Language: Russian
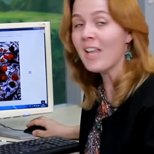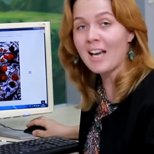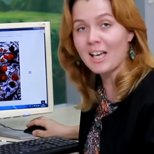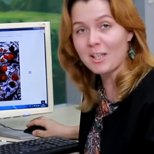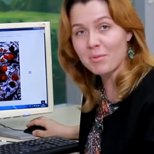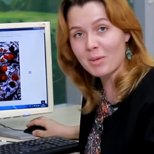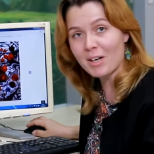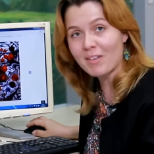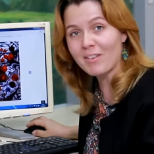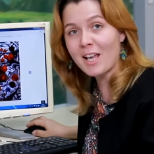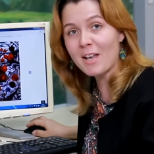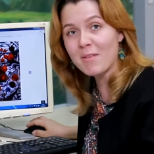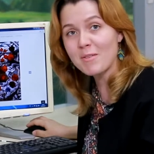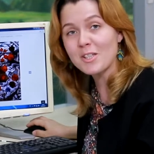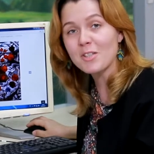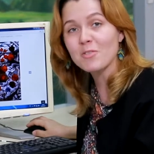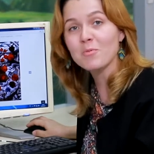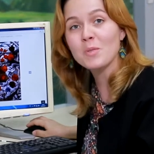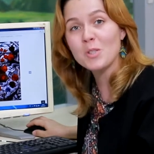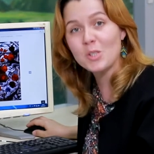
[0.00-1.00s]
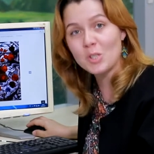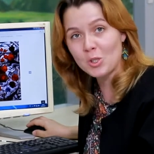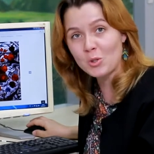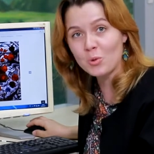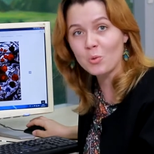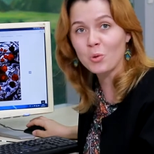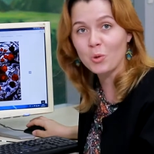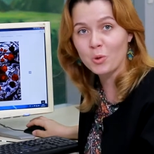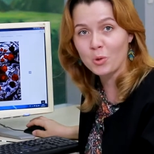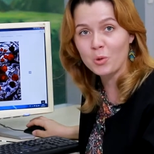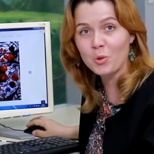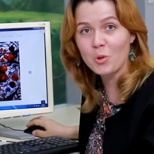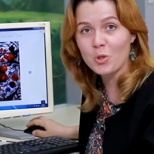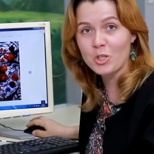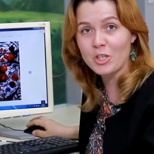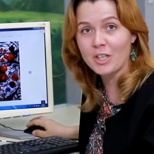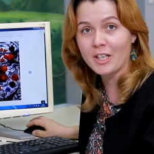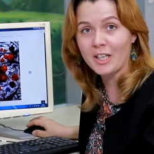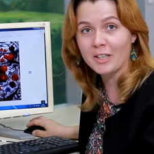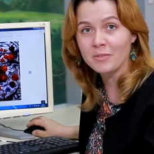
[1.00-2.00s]
Отправляемся в мастерскую
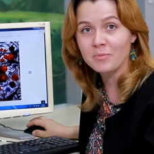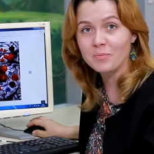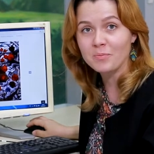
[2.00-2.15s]
художника.